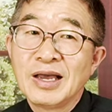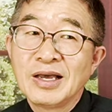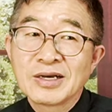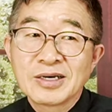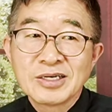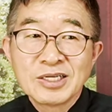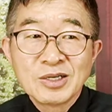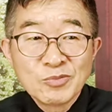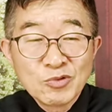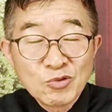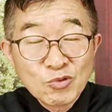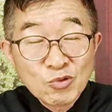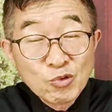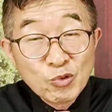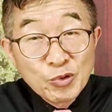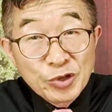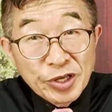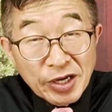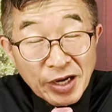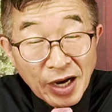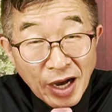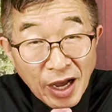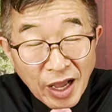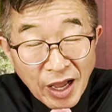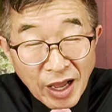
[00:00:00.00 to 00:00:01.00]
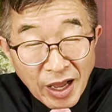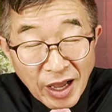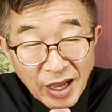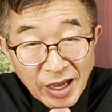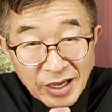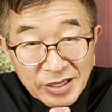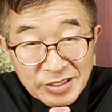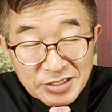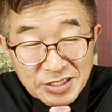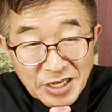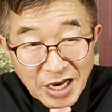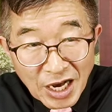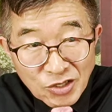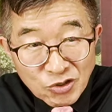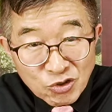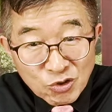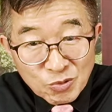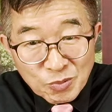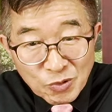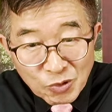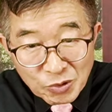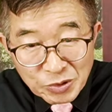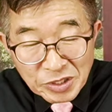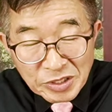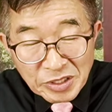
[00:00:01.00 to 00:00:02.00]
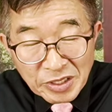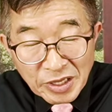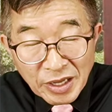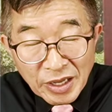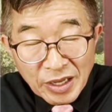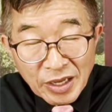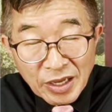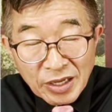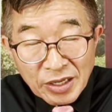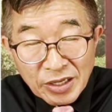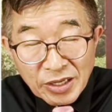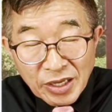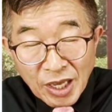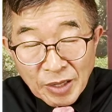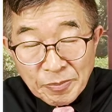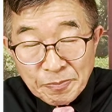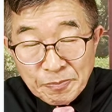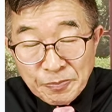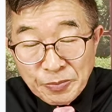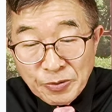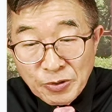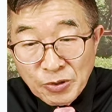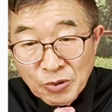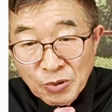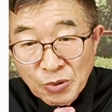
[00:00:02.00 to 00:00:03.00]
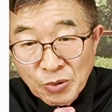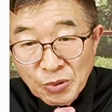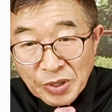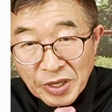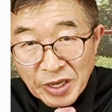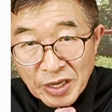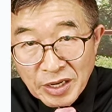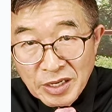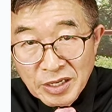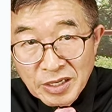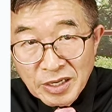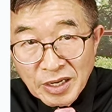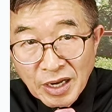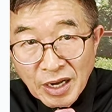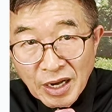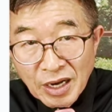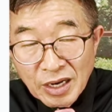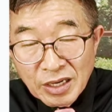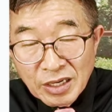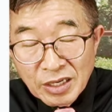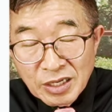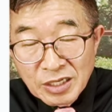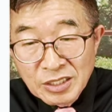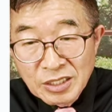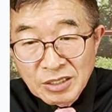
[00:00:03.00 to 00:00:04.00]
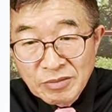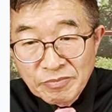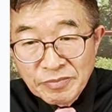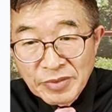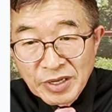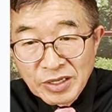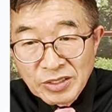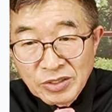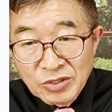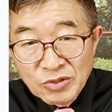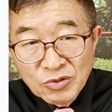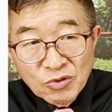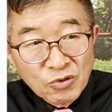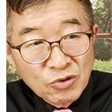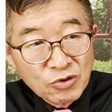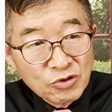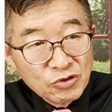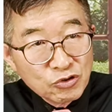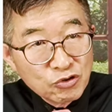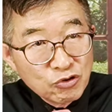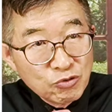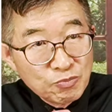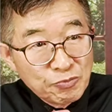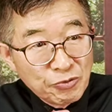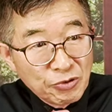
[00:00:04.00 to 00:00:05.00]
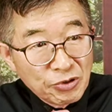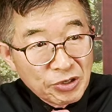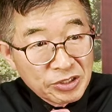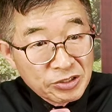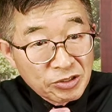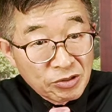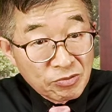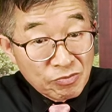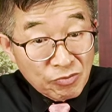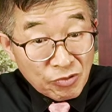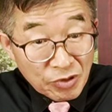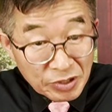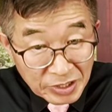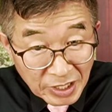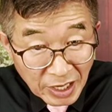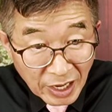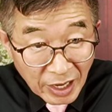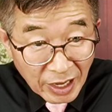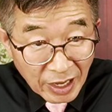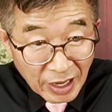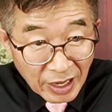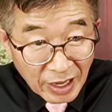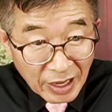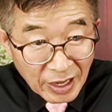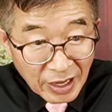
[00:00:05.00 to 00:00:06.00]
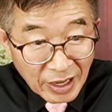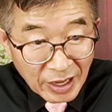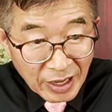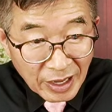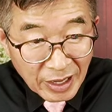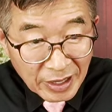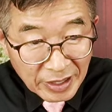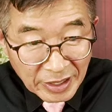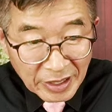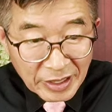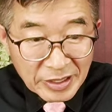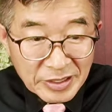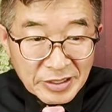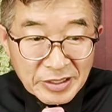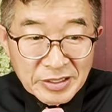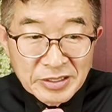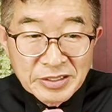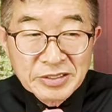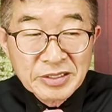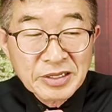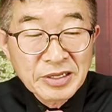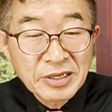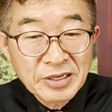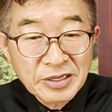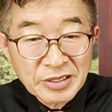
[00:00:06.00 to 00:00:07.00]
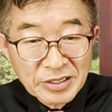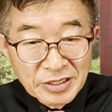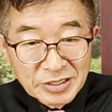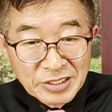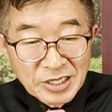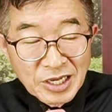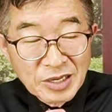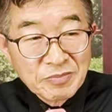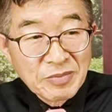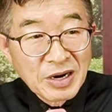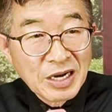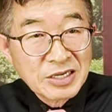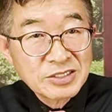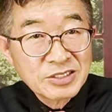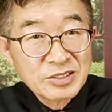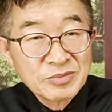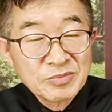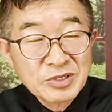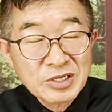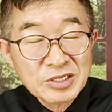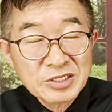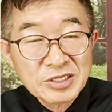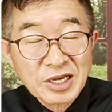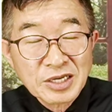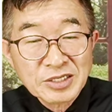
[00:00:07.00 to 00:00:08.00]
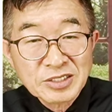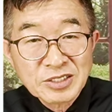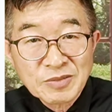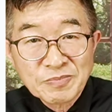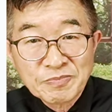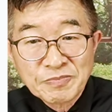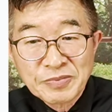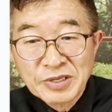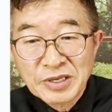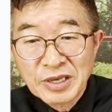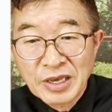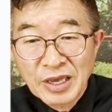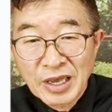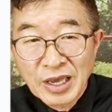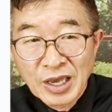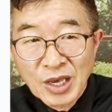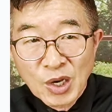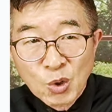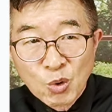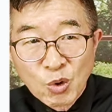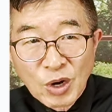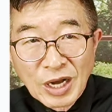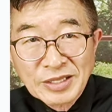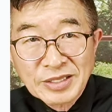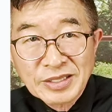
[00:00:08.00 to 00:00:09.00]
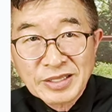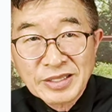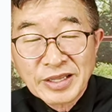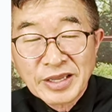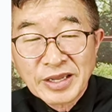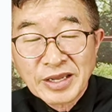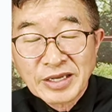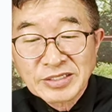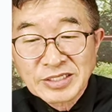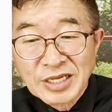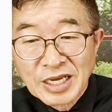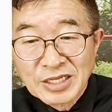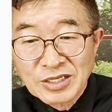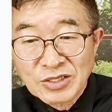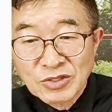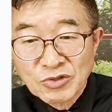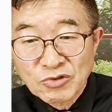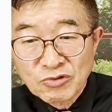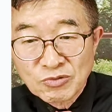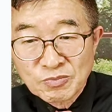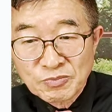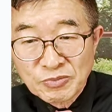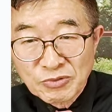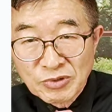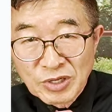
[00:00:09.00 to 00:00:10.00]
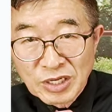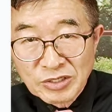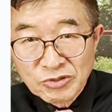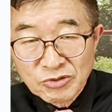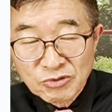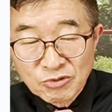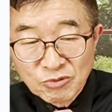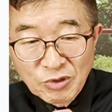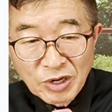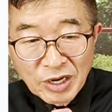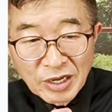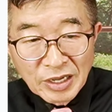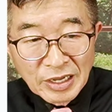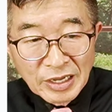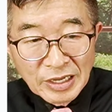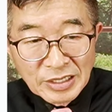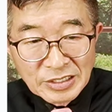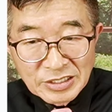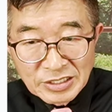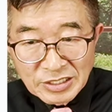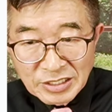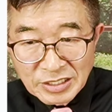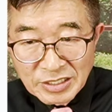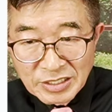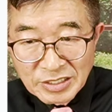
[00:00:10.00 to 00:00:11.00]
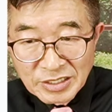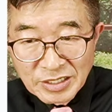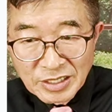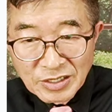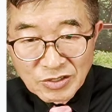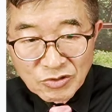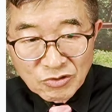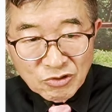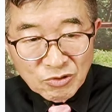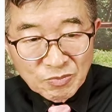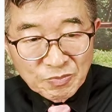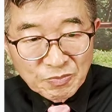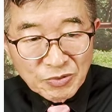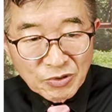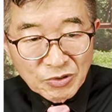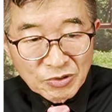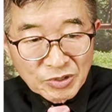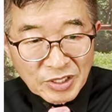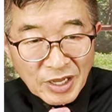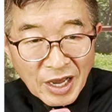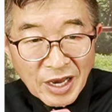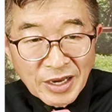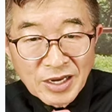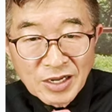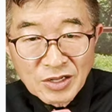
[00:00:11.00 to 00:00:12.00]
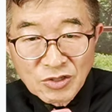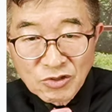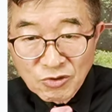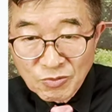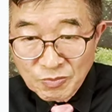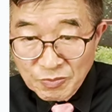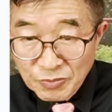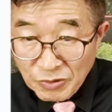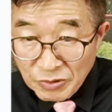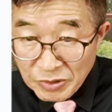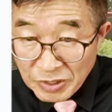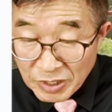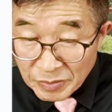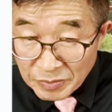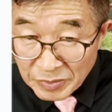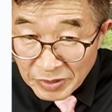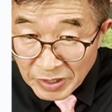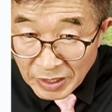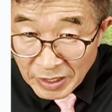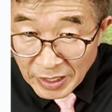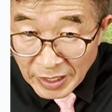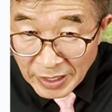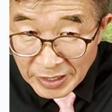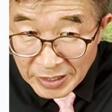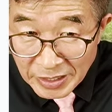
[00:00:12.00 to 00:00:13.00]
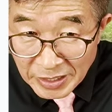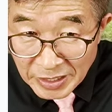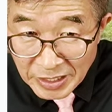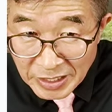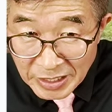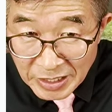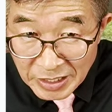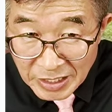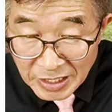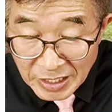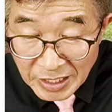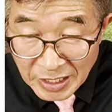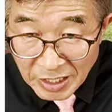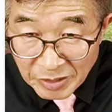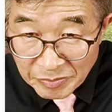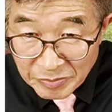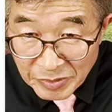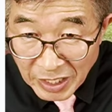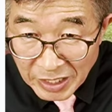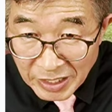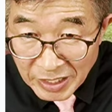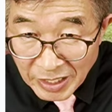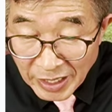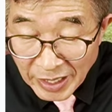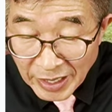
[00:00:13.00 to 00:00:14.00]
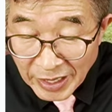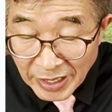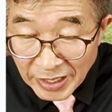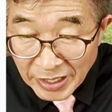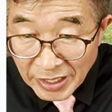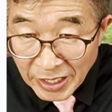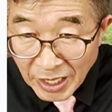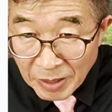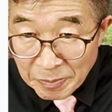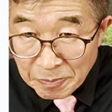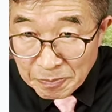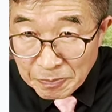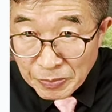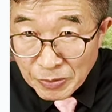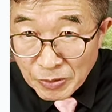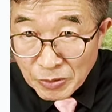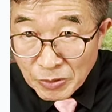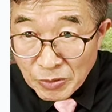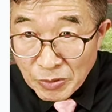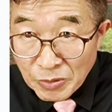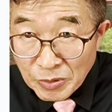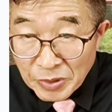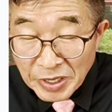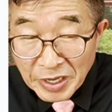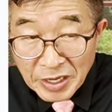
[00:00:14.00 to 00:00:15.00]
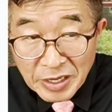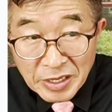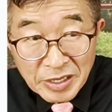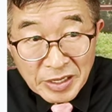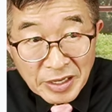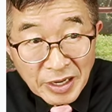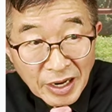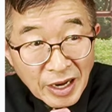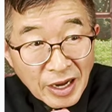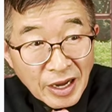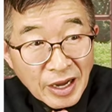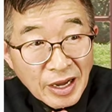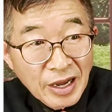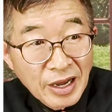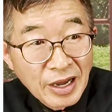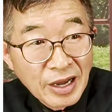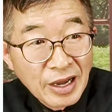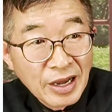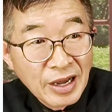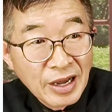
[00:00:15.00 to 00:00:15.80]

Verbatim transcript: 그럼 우리가 자주 보는 개표 결과 읍면동 투표자수는 뭐냐 예, 그거는 어제 말씀드렸다시피 관내 사전 투표자 수와 선거일 투표 당일 투표 이름들 여기 이겁니다 이게 개표 결과